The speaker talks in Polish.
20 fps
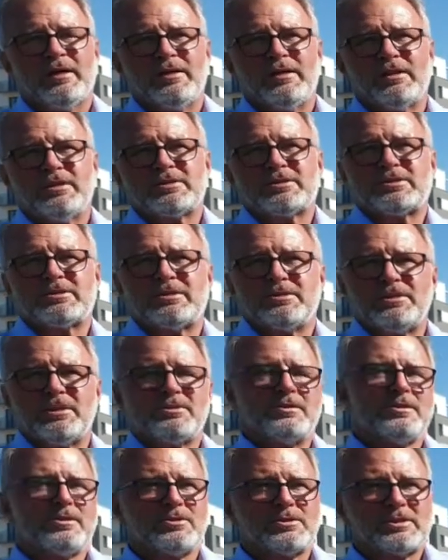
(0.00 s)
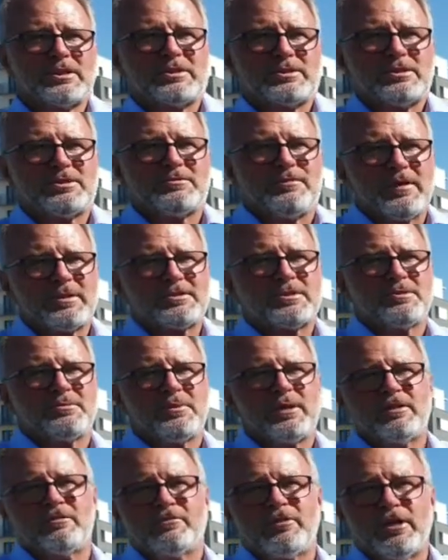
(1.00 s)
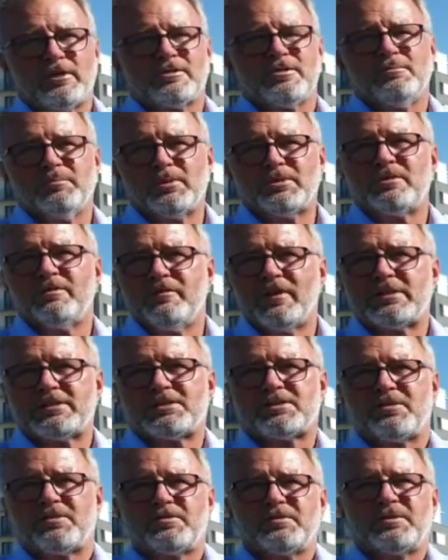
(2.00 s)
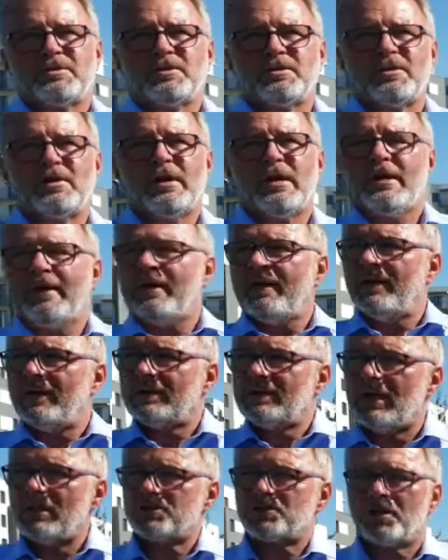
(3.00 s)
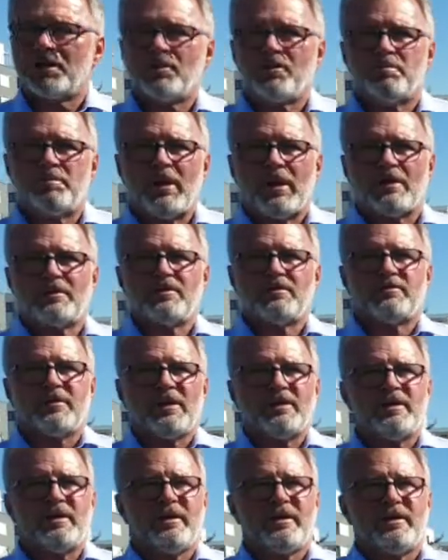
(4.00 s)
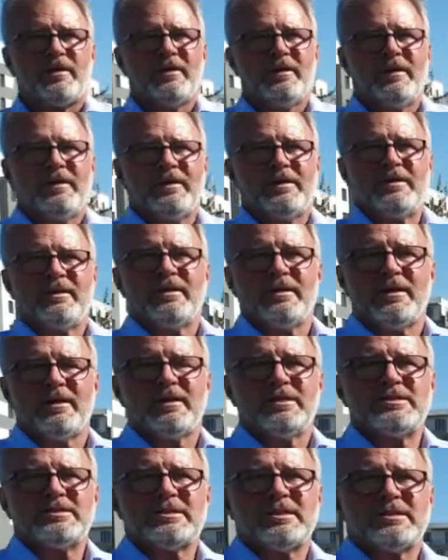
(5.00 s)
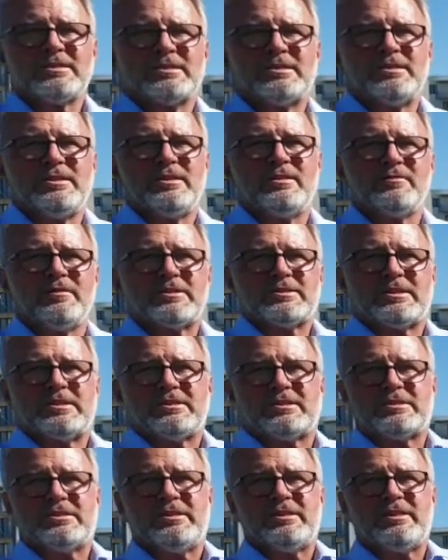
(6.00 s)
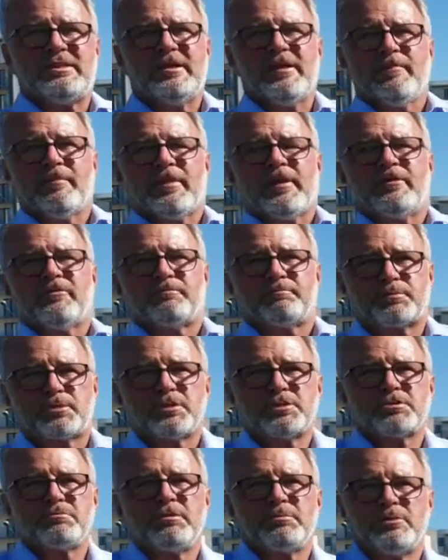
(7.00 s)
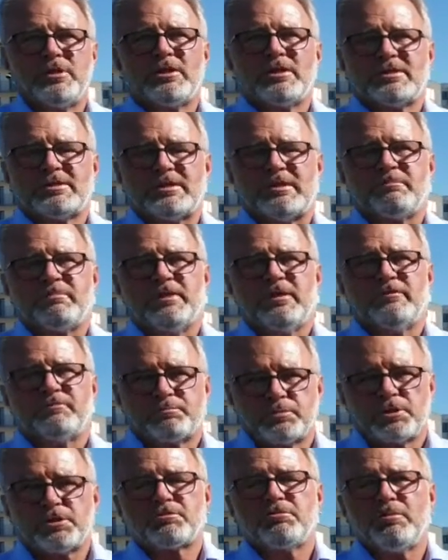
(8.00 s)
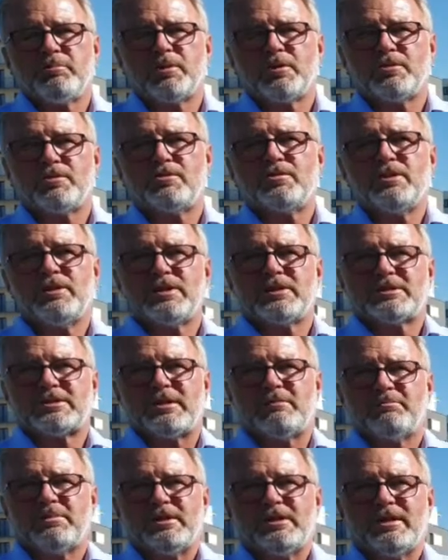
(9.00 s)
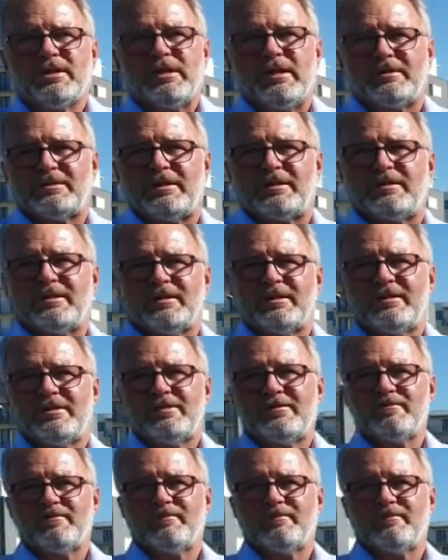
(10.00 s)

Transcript: jest nie tylko satysfakcją, ale wielką motywacją do e, dalszego planowania i realizacji inwestycji w przyszłym, i następ, w przyszłym roku i następnych latach.